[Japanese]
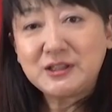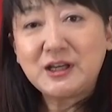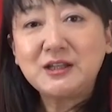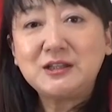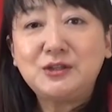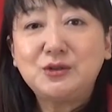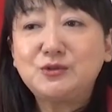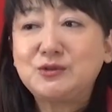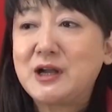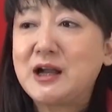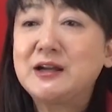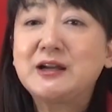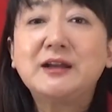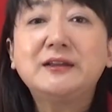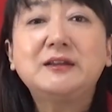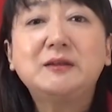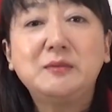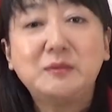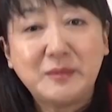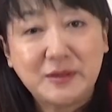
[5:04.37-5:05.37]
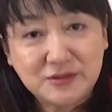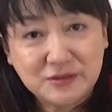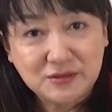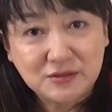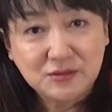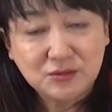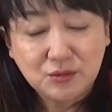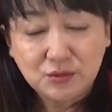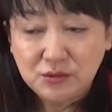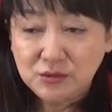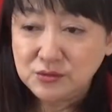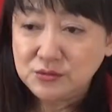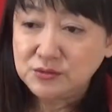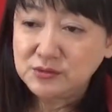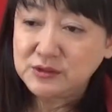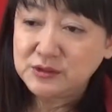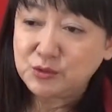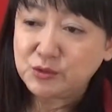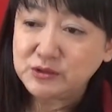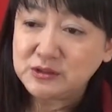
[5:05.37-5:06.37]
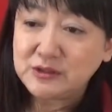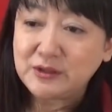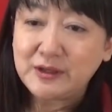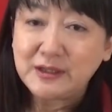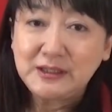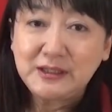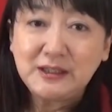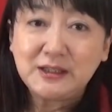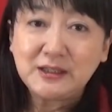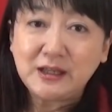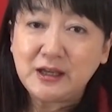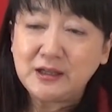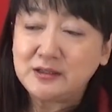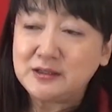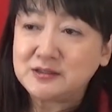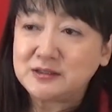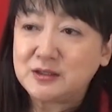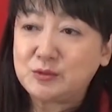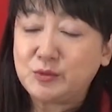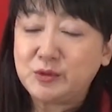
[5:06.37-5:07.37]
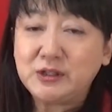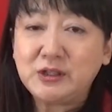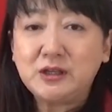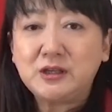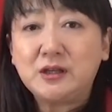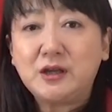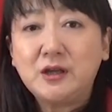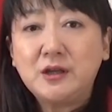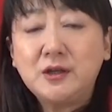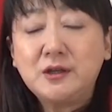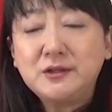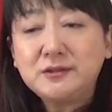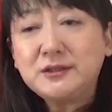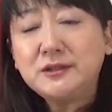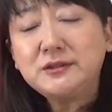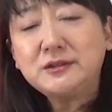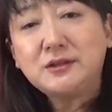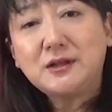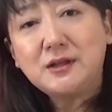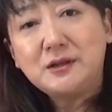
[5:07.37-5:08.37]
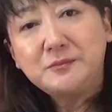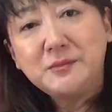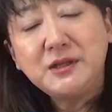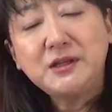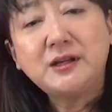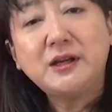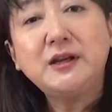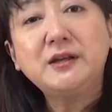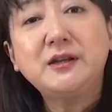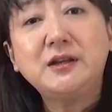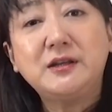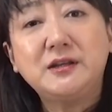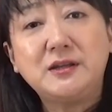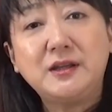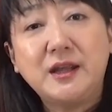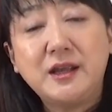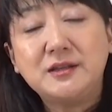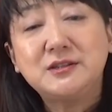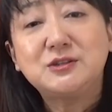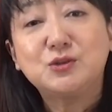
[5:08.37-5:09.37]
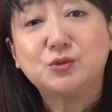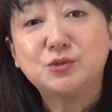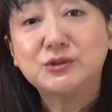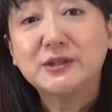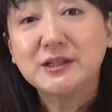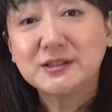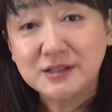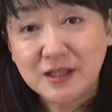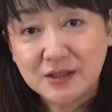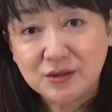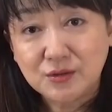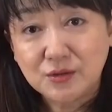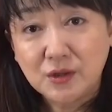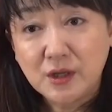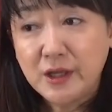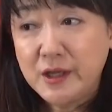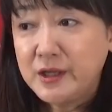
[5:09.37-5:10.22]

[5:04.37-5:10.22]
帰ってよく考えてみますというふうにこちらは言いたいんですけどもいやいやだったら3日以内に返事をくださいと